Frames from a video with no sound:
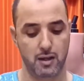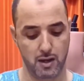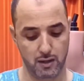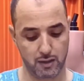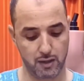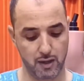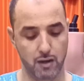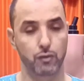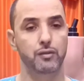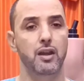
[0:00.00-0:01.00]
حنا
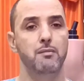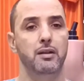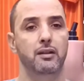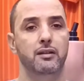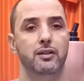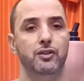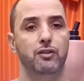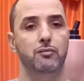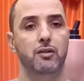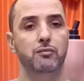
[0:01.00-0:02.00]
كنحاولوا دائما اننا
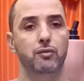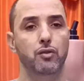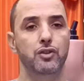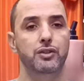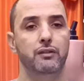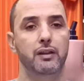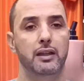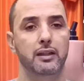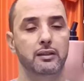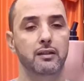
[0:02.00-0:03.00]
نشارك معكم كل جديد في
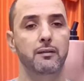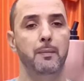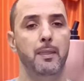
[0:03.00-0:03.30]
الخياطه